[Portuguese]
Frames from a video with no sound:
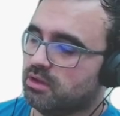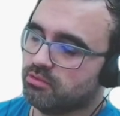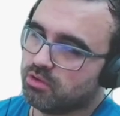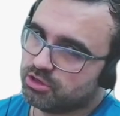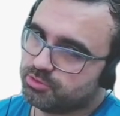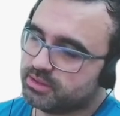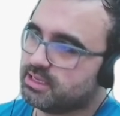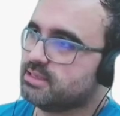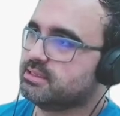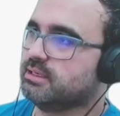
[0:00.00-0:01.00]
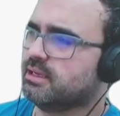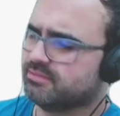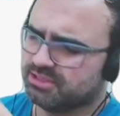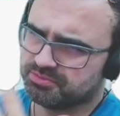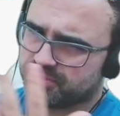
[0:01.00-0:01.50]
Eu gosto de pensar assim, né?
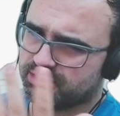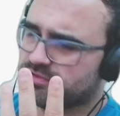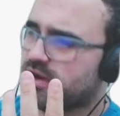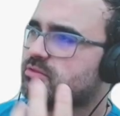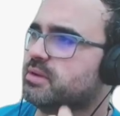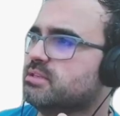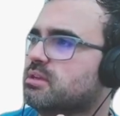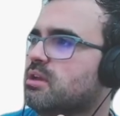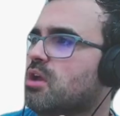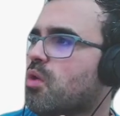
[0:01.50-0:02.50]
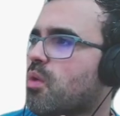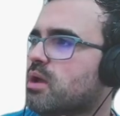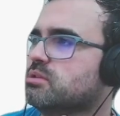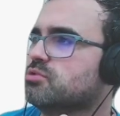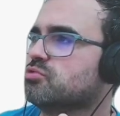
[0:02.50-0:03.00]
Existem muitas formas, mas
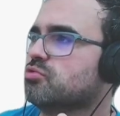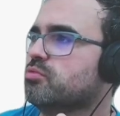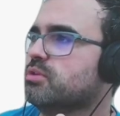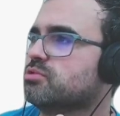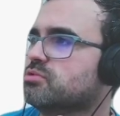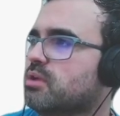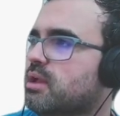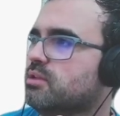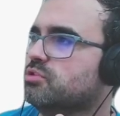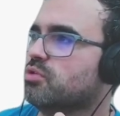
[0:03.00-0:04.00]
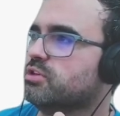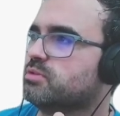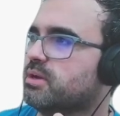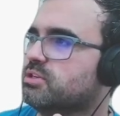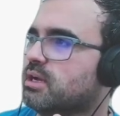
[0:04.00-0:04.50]
quantos números 2
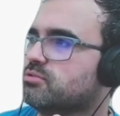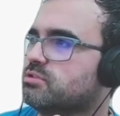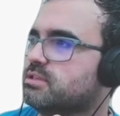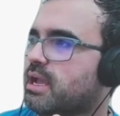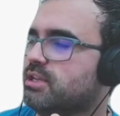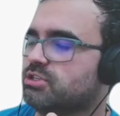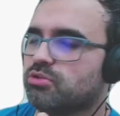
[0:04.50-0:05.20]
para chegar no 7?